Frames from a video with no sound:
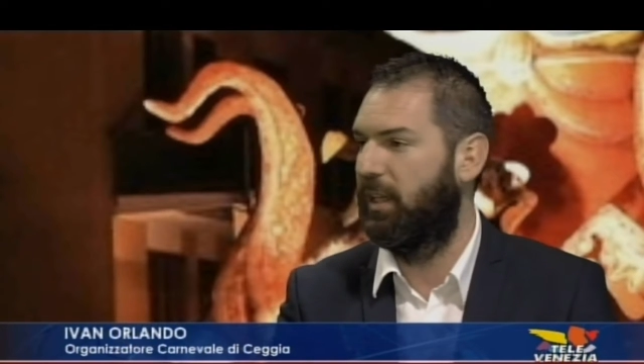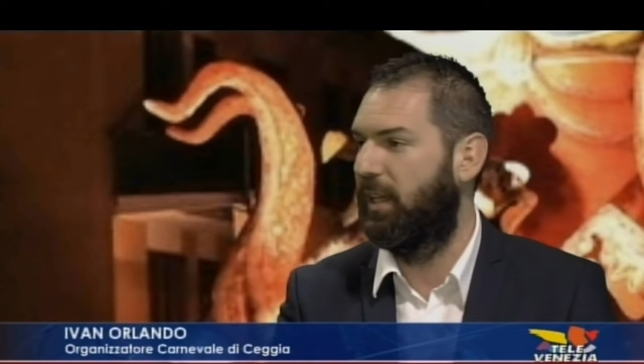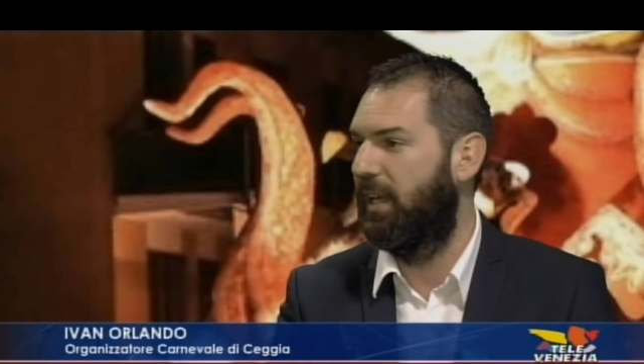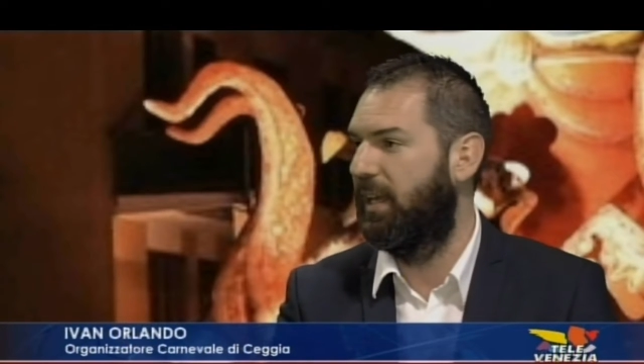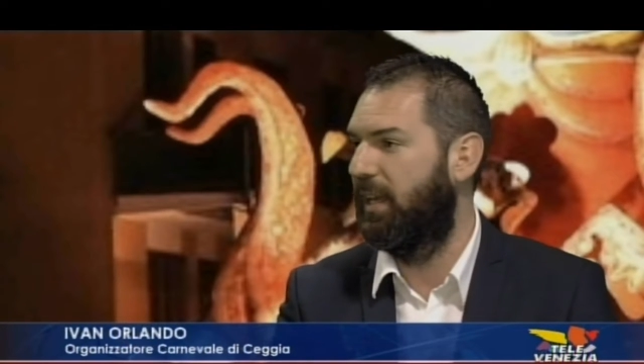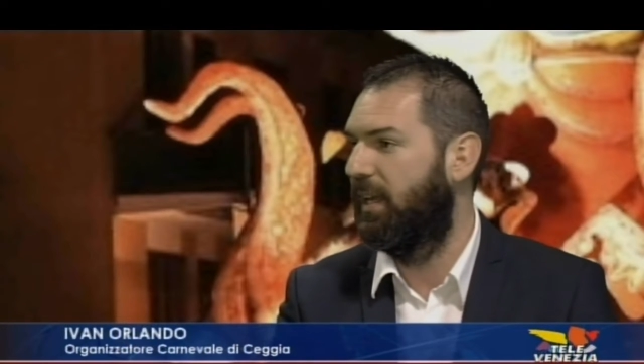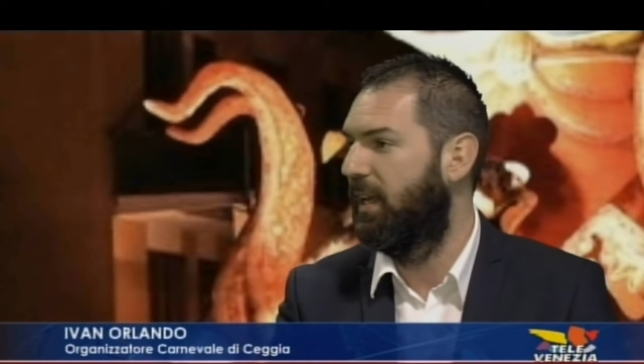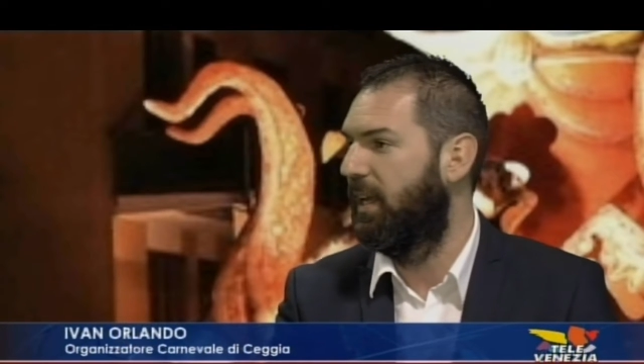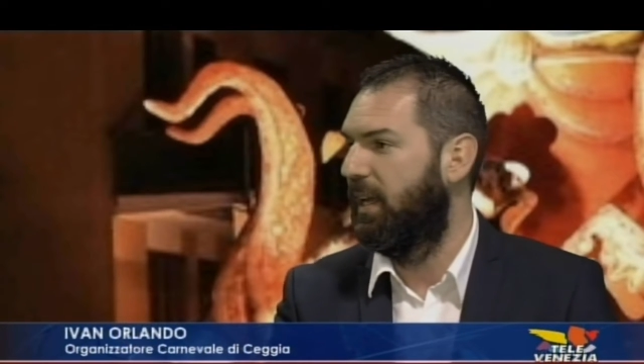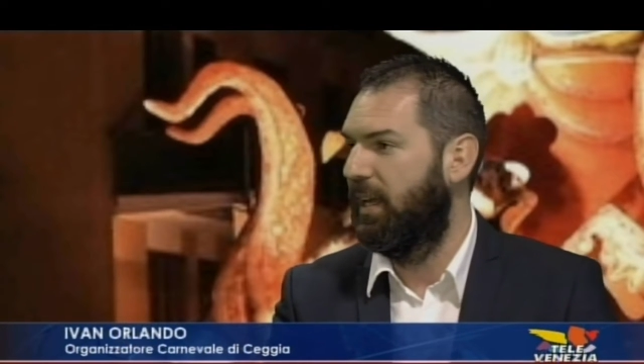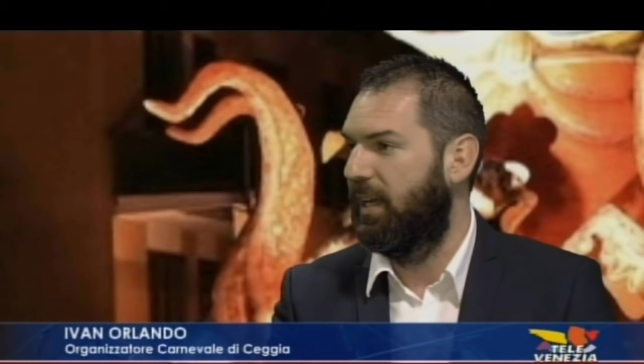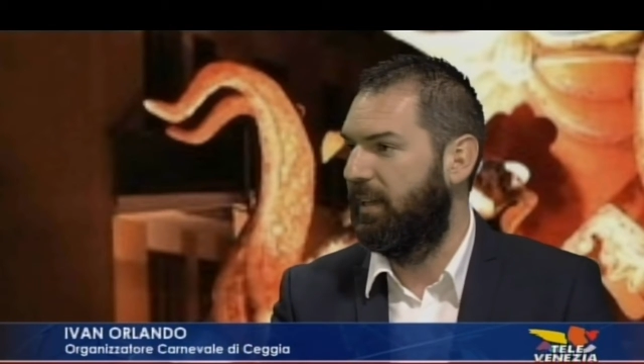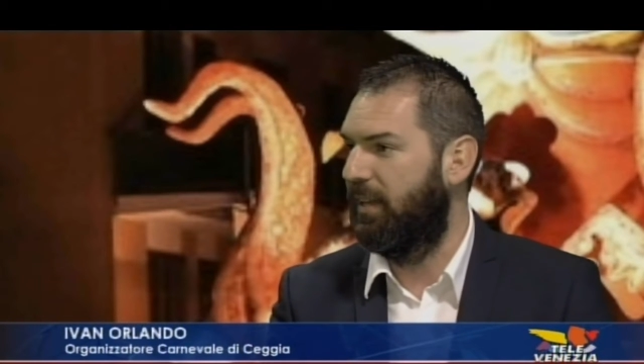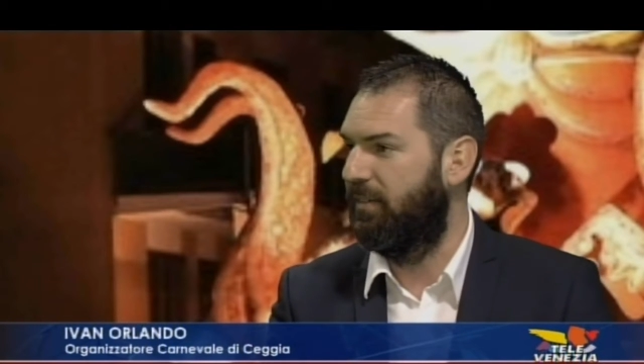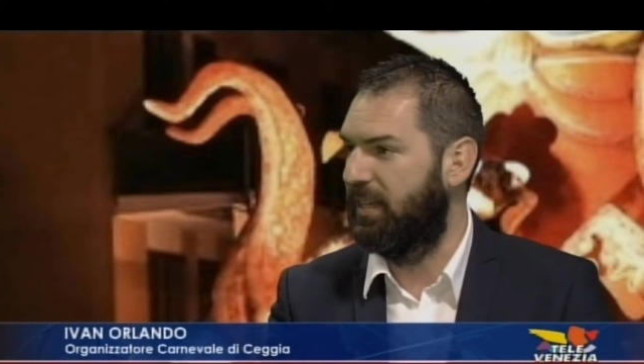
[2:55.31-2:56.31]
dei,
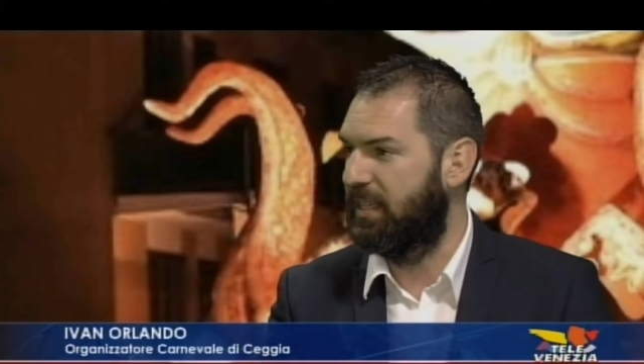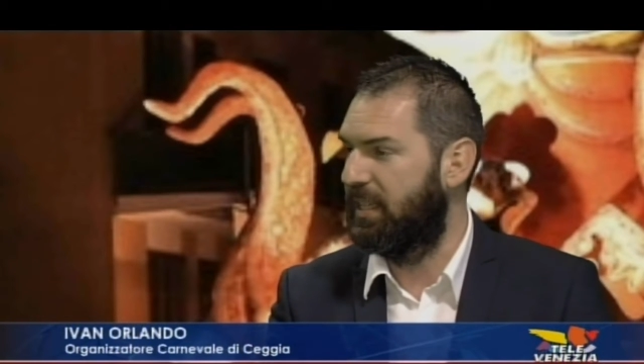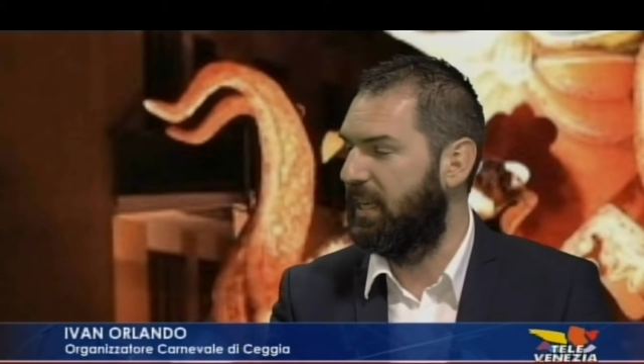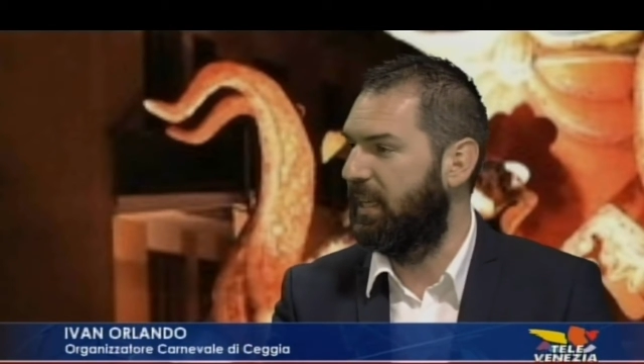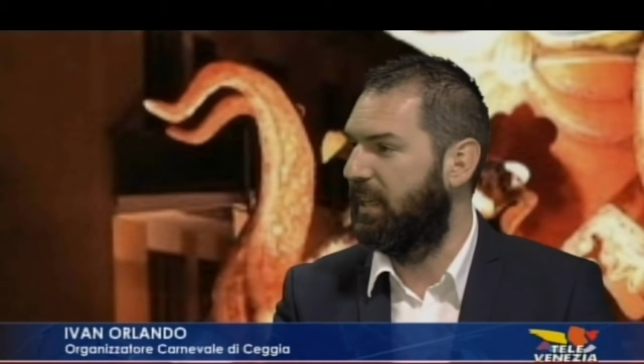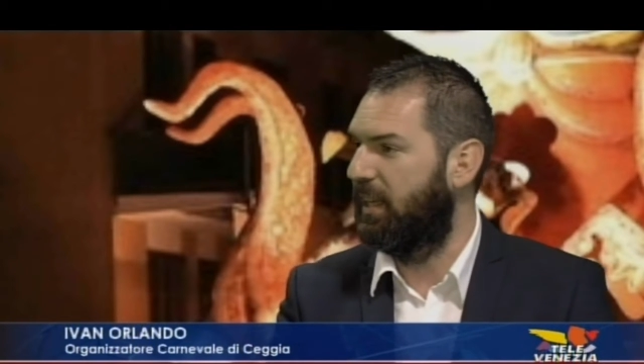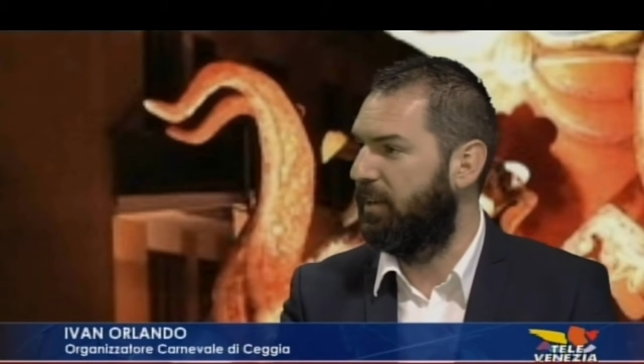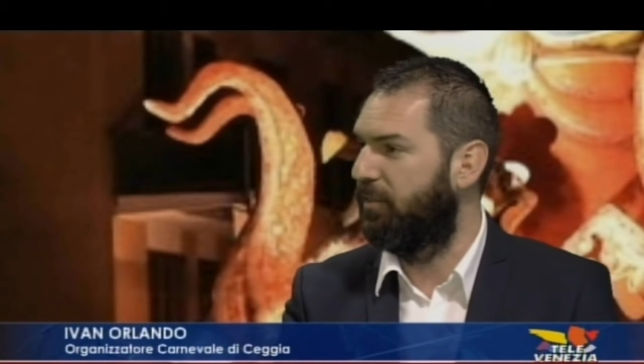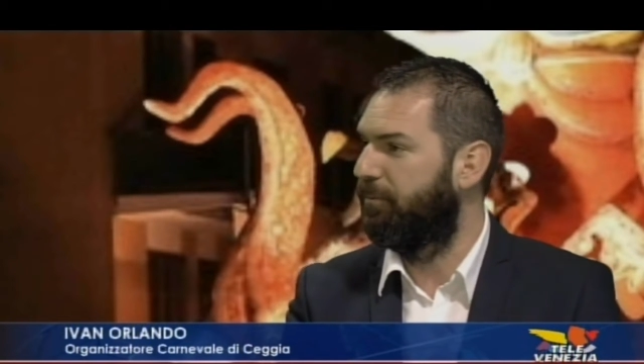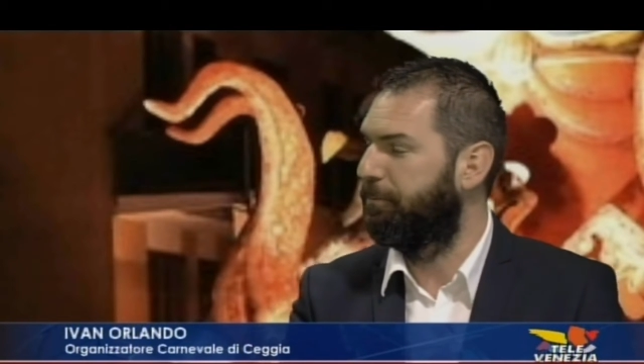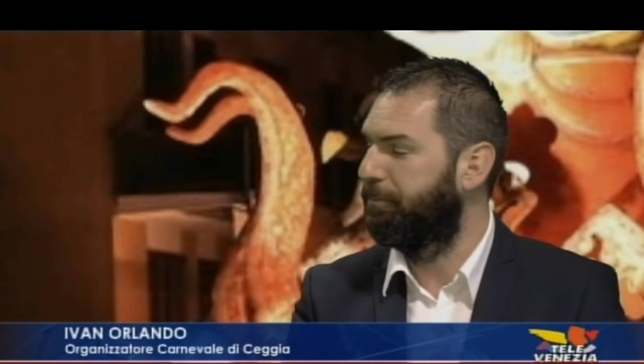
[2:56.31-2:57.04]
quindi, dei vestiti. Quindi il